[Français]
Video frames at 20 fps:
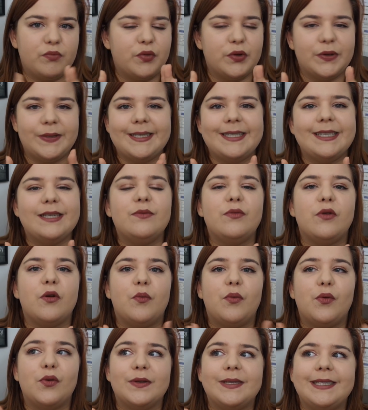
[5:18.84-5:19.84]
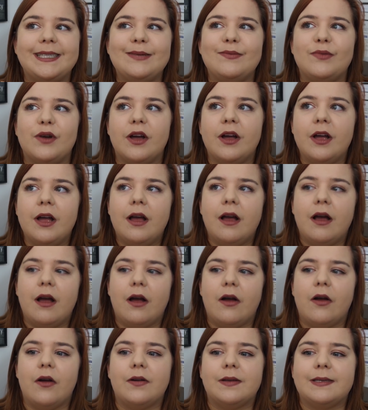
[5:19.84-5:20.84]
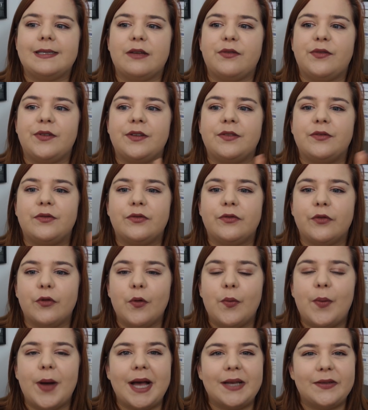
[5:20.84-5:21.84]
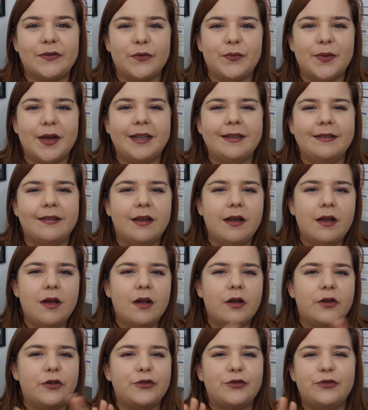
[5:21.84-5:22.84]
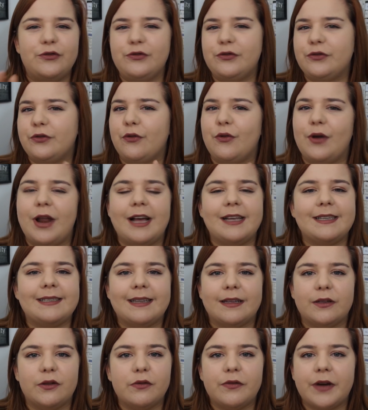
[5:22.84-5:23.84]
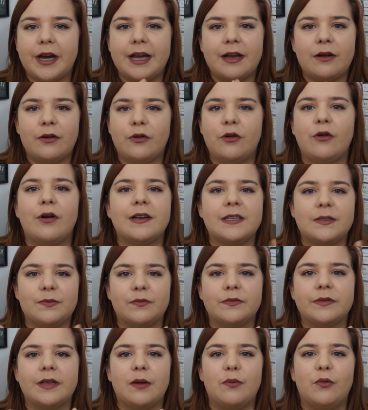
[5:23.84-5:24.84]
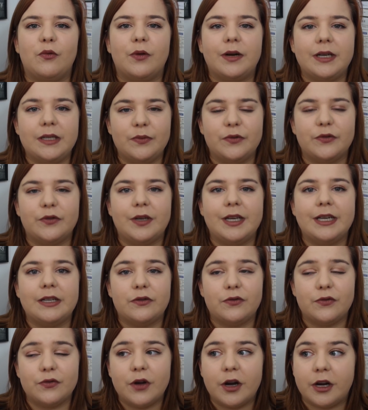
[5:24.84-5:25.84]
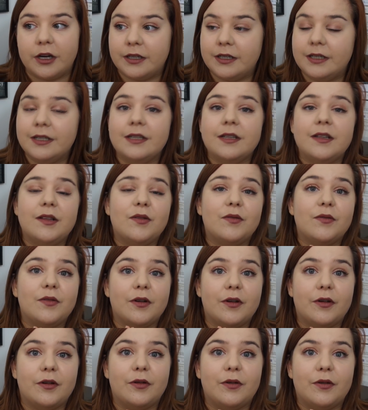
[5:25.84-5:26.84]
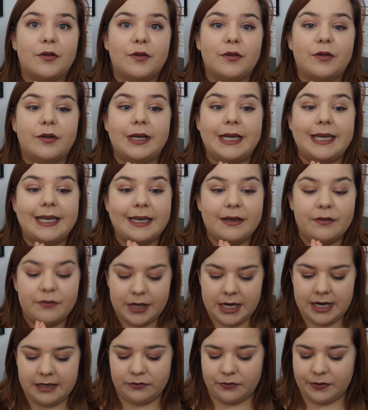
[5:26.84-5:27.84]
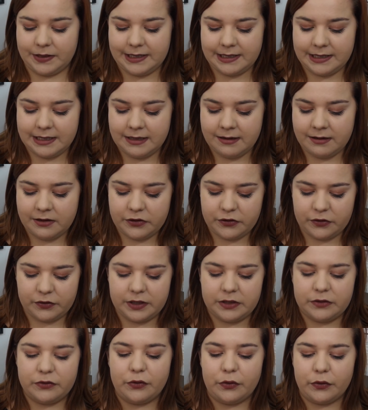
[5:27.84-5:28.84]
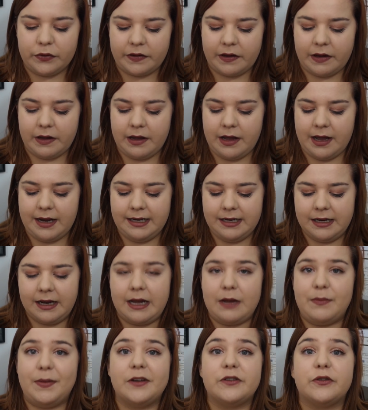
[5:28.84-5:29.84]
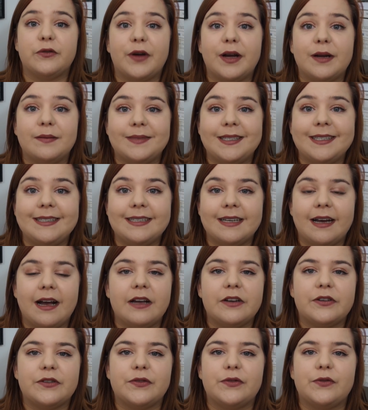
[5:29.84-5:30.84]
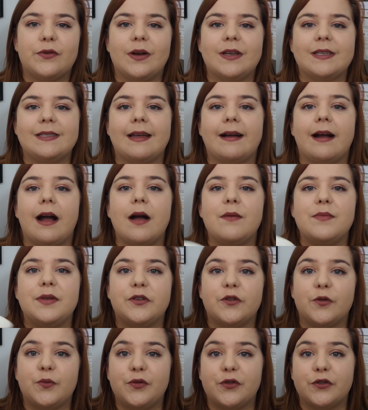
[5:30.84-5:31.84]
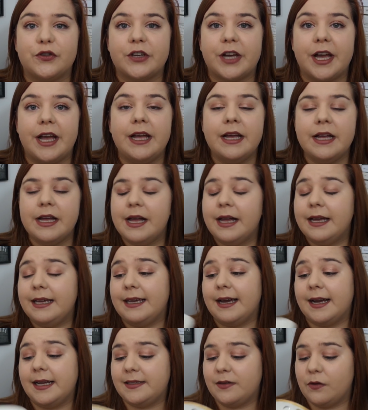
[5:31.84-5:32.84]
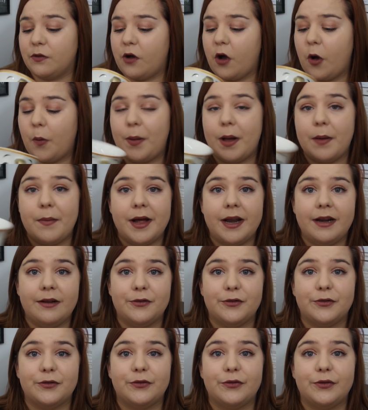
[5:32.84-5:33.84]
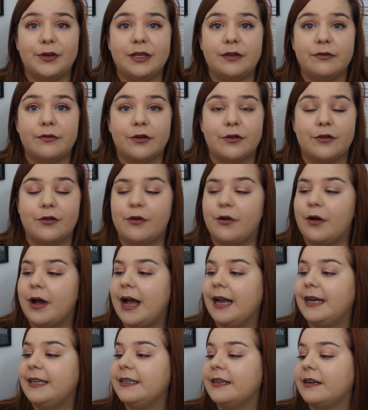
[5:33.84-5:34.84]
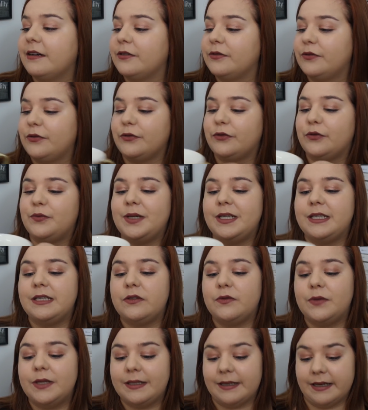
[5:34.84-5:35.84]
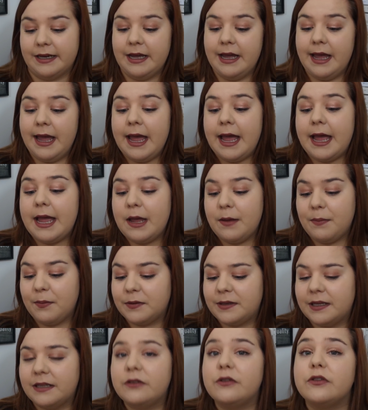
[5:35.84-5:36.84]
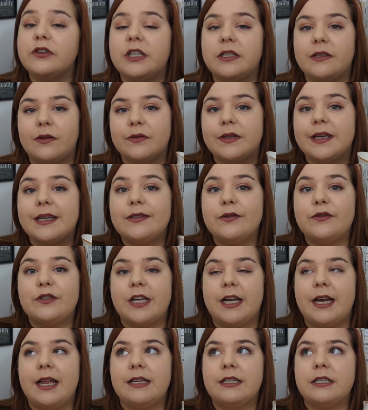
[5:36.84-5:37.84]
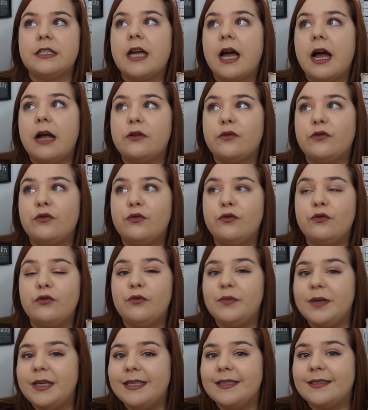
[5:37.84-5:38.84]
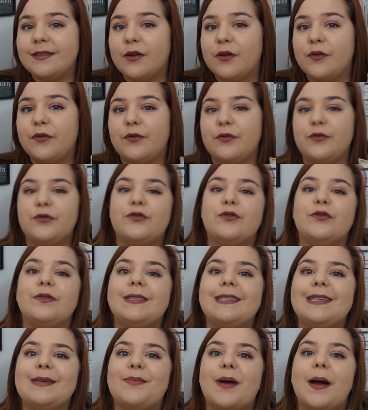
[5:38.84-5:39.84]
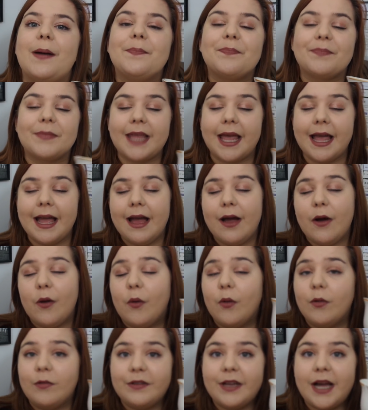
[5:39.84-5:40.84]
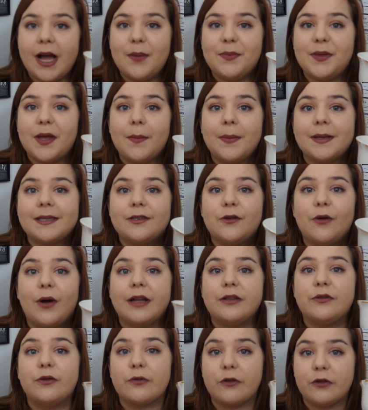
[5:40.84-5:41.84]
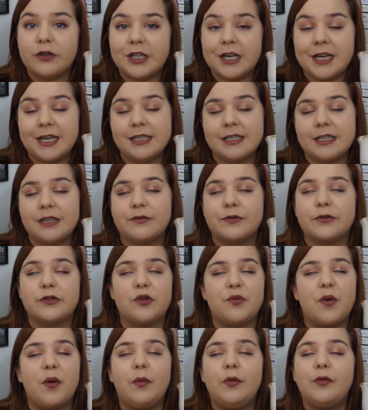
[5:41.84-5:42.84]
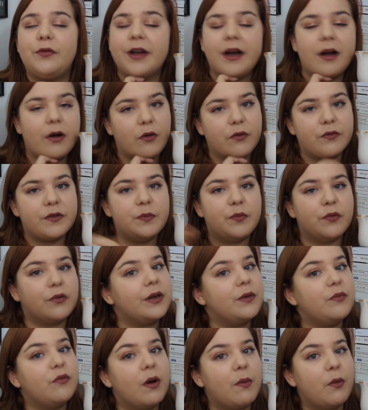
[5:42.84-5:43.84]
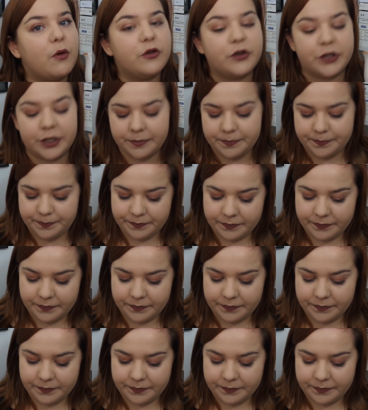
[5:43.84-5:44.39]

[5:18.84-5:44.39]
possible, plausible. Euh, ça fait deux par semaine. Jusque là, ça devrait correspondre à mon rythme de lecture. Euh, et voilà, donc si j'en ai d'autres à lire, et eh ben je ferai un petit tirage sur Instagram et je piocherai. Il reste encore pas mal euh, de livres à lire de 2018. Et peut-être que j'étendrai ce challenge à tout 2019, je ne sais pas. On verra bien parce qu'il y aura d'autres challenges qui vont sûrement me faire envie pour les mois prochains.